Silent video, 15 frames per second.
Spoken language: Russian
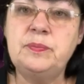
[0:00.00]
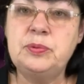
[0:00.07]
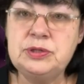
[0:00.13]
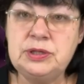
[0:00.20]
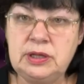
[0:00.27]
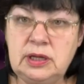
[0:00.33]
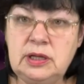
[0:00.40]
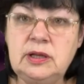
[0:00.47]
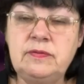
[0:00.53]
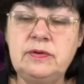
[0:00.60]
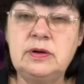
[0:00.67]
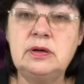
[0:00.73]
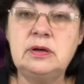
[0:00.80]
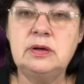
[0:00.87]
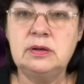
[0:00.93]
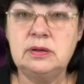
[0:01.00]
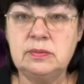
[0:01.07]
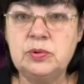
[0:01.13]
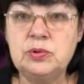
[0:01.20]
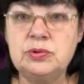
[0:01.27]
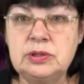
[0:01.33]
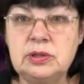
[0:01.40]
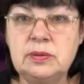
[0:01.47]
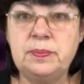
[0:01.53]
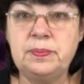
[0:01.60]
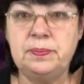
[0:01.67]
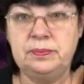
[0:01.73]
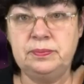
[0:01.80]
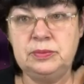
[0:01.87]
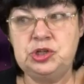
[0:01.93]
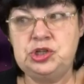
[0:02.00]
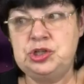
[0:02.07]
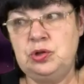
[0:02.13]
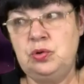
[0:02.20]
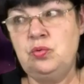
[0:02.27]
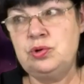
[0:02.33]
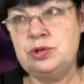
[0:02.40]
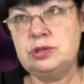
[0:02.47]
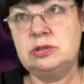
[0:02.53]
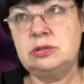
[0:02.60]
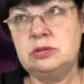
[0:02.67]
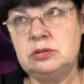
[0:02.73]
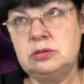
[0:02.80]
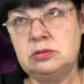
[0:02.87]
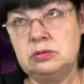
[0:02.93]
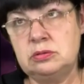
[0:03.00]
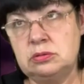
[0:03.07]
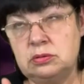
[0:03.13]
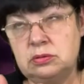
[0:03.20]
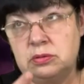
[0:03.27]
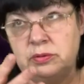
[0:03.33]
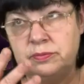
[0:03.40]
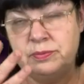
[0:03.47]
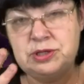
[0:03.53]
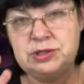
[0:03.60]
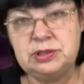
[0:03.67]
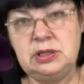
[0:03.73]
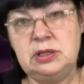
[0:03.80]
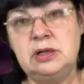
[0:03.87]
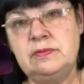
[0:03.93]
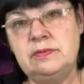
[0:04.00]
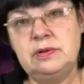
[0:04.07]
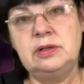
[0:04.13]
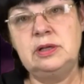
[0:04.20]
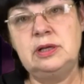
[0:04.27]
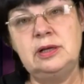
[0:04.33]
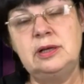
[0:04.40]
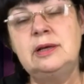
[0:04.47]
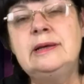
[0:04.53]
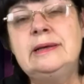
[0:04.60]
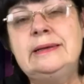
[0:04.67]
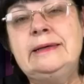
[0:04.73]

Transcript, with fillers: После этого просто началось э, массированное